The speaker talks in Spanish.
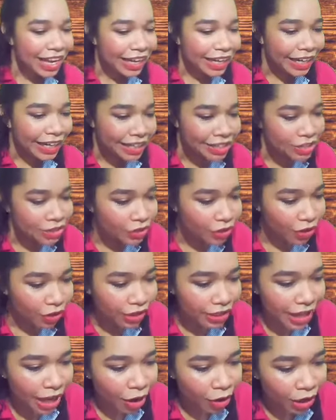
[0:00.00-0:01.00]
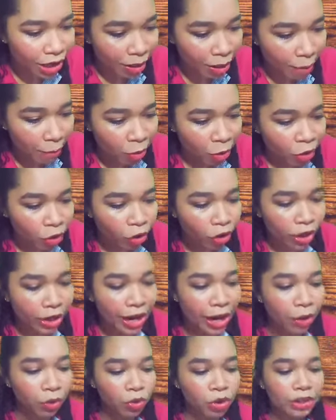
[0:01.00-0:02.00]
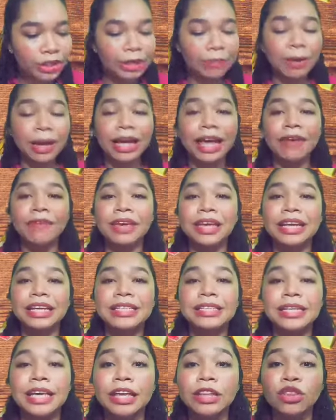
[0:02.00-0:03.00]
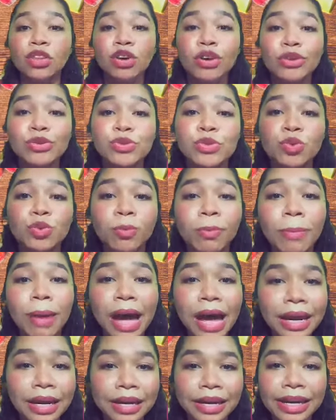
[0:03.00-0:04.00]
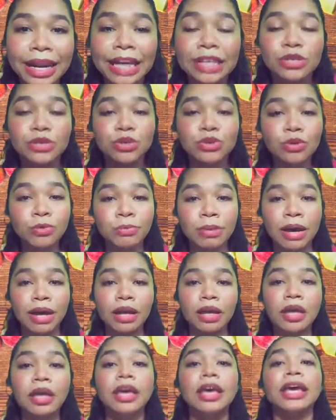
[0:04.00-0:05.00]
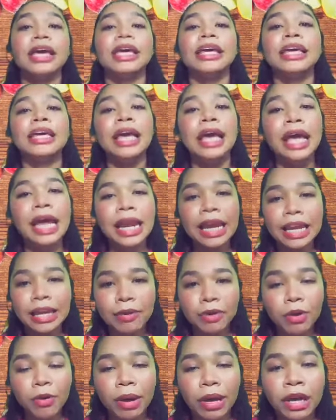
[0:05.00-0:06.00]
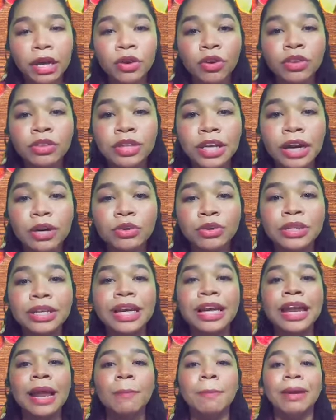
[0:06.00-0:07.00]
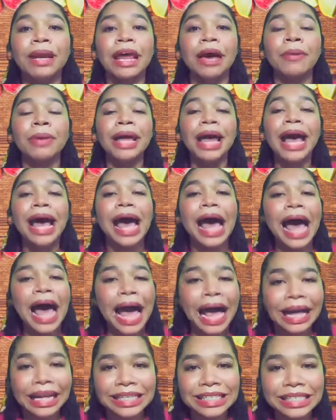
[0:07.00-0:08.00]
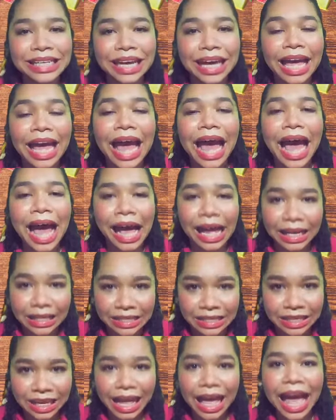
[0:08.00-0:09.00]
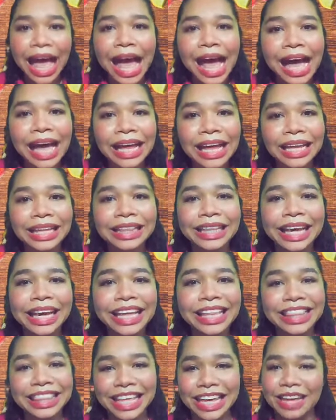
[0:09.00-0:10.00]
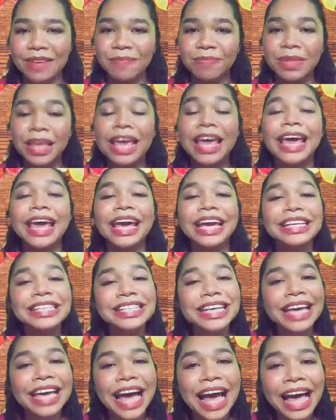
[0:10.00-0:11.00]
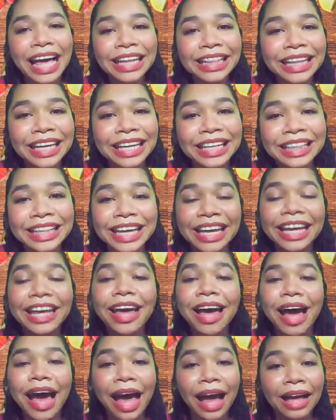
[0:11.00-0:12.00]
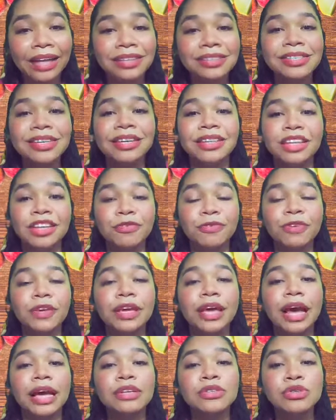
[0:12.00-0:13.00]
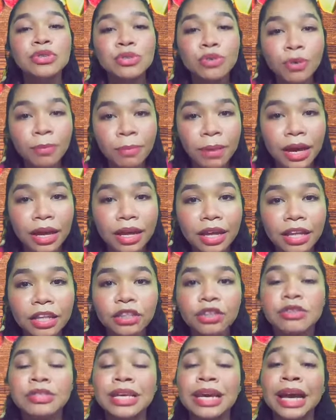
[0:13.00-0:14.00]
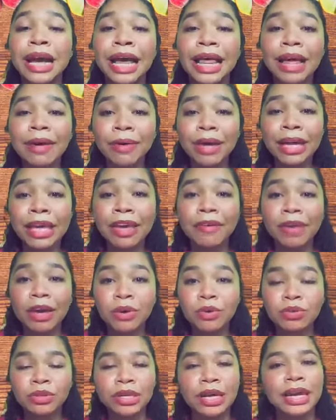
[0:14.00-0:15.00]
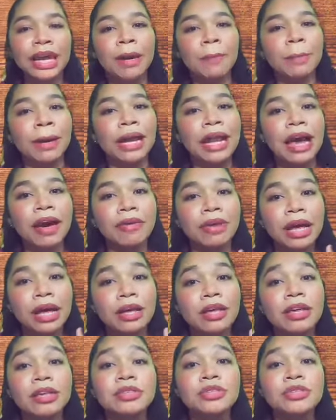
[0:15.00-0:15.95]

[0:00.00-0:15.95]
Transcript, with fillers: Listo, y ahora vamos con la última que viene siendo sumar, la suma. Y en el libro van a encontrar ustedes la palabra add, add, ADD. Ese d add significa suma. Entonces, cada vez que vean ustedes la palabra